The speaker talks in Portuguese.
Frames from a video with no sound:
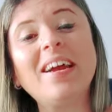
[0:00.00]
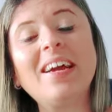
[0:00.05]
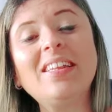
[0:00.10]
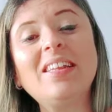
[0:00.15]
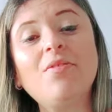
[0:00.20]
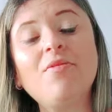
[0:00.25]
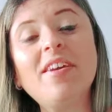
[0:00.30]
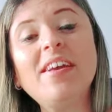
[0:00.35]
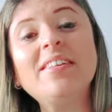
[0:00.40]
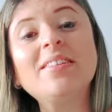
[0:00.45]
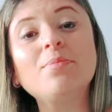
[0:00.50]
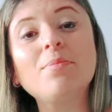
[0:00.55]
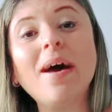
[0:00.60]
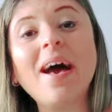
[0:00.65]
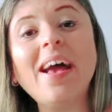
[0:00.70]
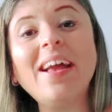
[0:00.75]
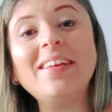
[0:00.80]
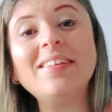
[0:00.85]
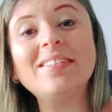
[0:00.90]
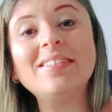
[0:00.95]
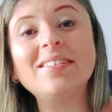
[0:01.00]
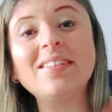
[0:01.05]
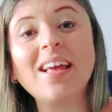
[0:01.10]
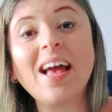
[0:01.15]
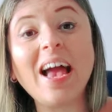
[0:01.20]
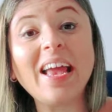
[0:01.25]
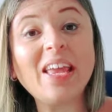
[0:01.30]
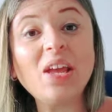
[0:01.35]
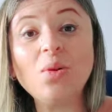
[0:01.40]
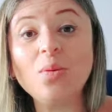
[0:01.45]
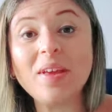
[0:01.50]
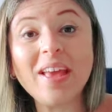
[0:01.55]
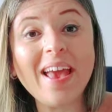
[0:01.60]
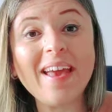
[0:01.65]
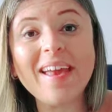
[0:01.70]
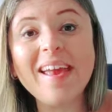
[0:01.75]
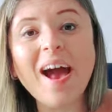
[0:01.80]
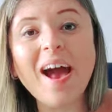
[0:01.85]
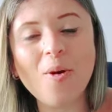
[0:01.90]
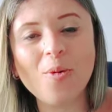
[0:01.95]
cada vez mais aquilo que é
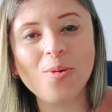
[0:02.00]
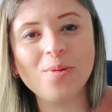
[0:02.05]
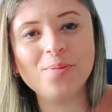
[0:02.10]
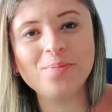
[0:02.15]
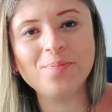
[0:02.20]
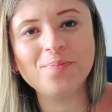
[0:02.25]
real.